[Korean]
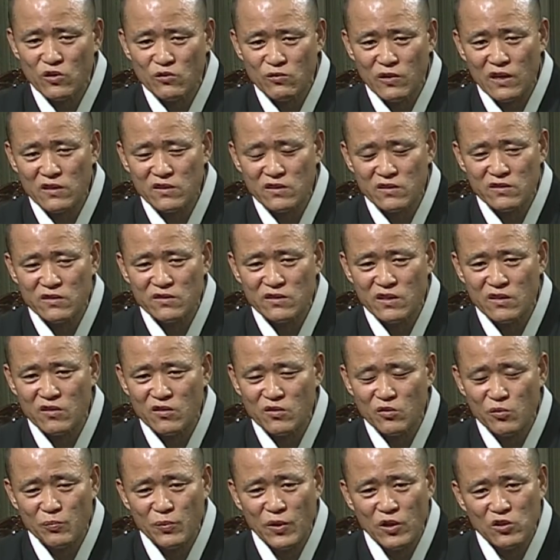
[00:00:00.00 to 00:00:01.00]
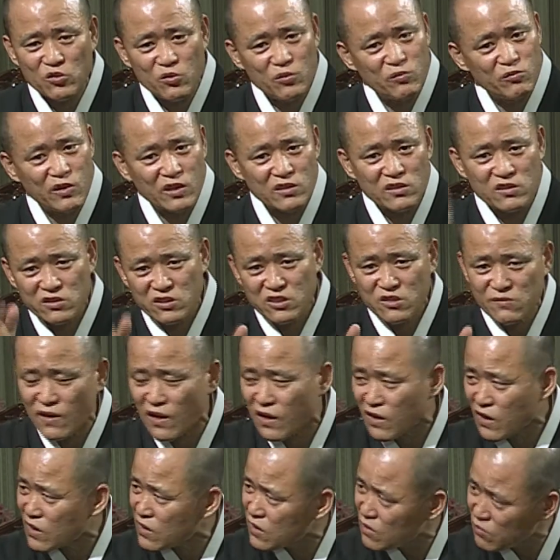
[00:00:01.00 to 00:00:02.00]
음악 듣는데 그건 베토벤 음악 듣지
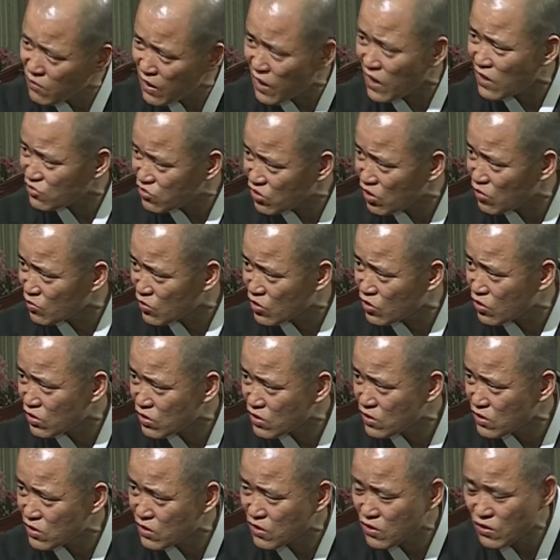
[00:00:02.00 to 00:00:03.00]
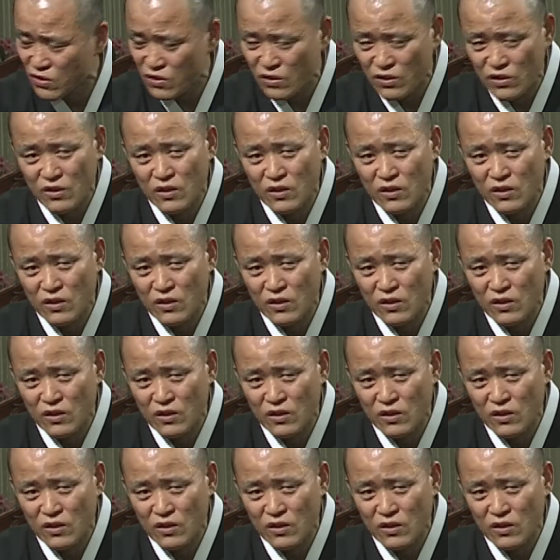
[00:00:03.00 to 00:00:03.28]
말아라 이런 말할수 없는 거거든요.